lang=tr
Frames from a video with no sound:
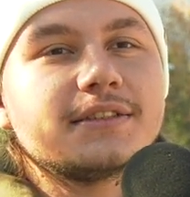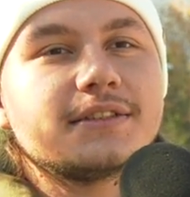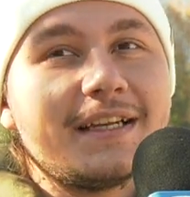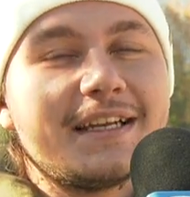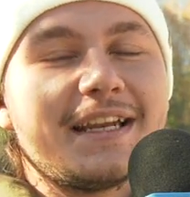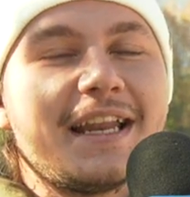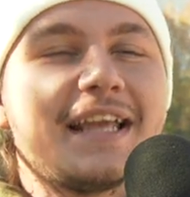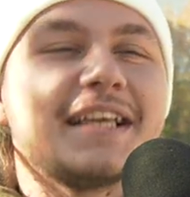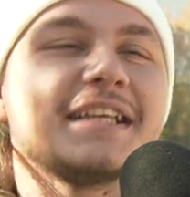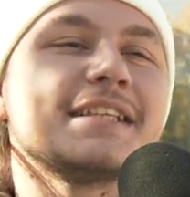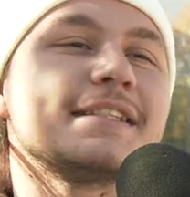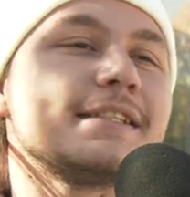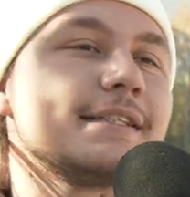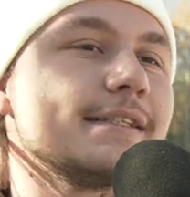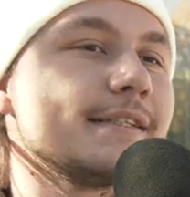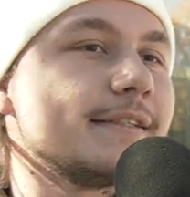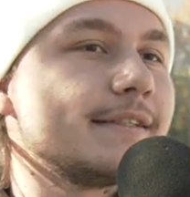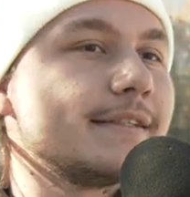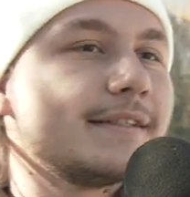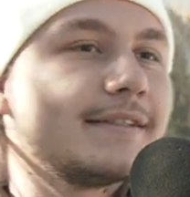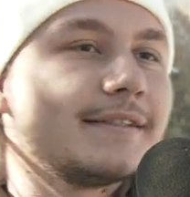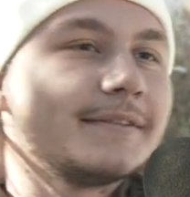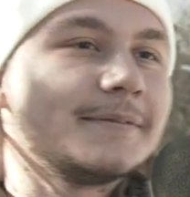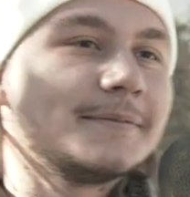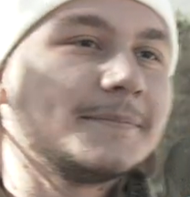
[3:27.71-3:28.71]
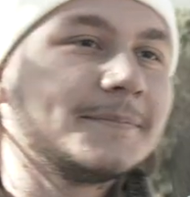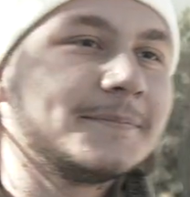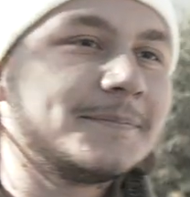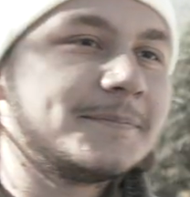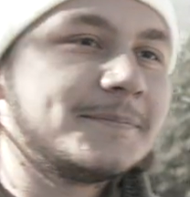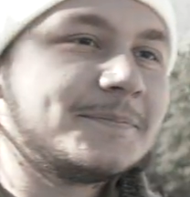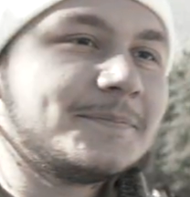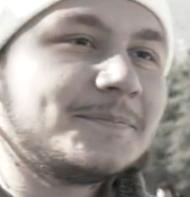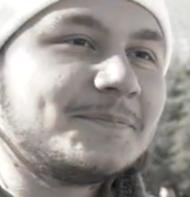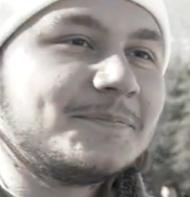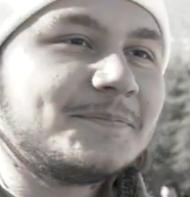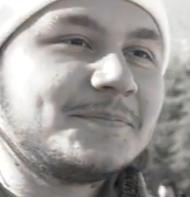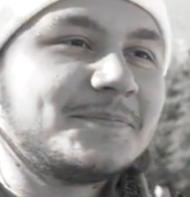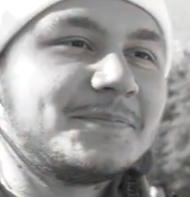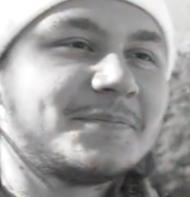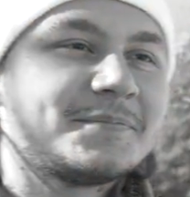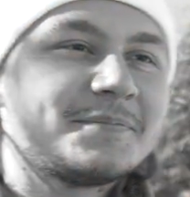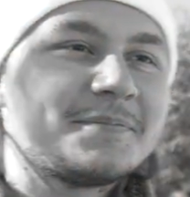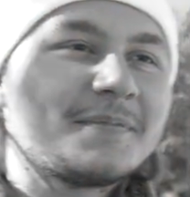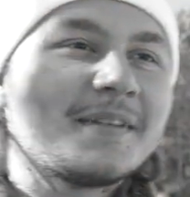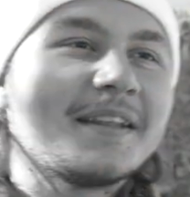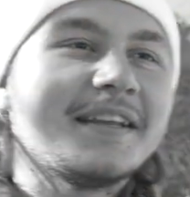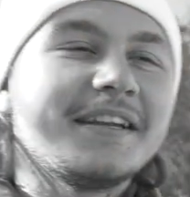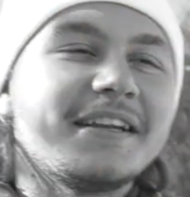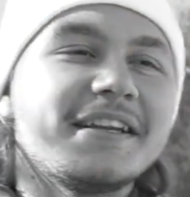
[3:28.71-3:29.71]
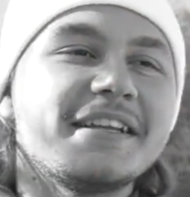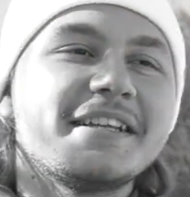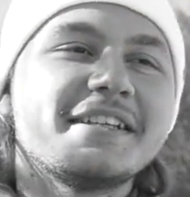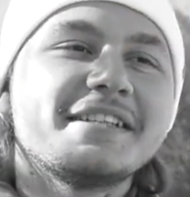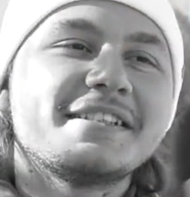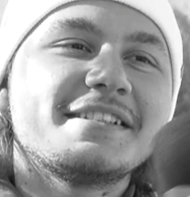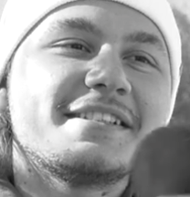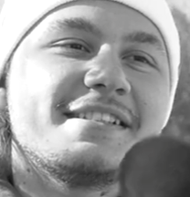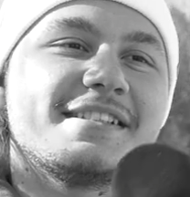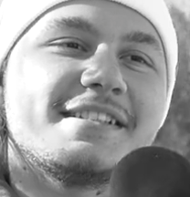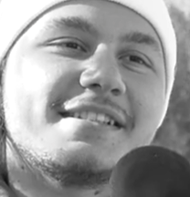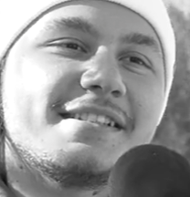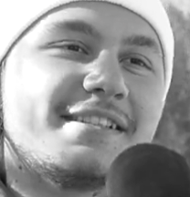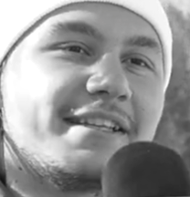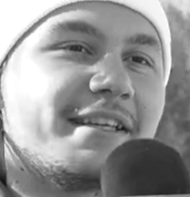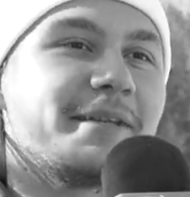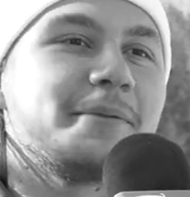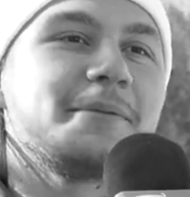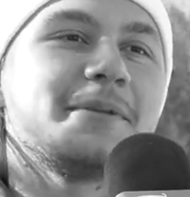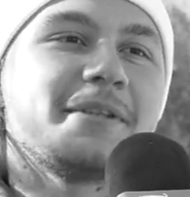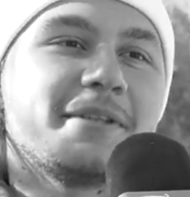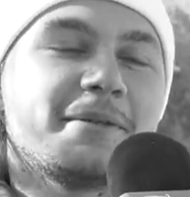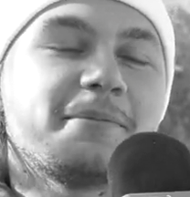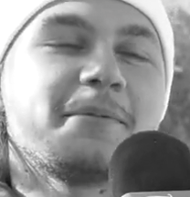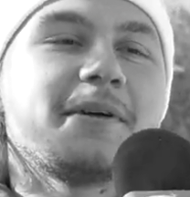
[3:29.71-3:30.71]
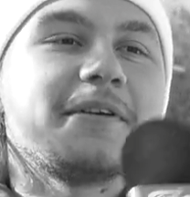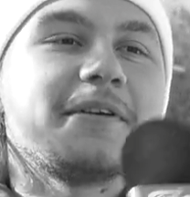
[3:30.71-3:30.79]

renksiz. Renksiz. Siz diyebilirim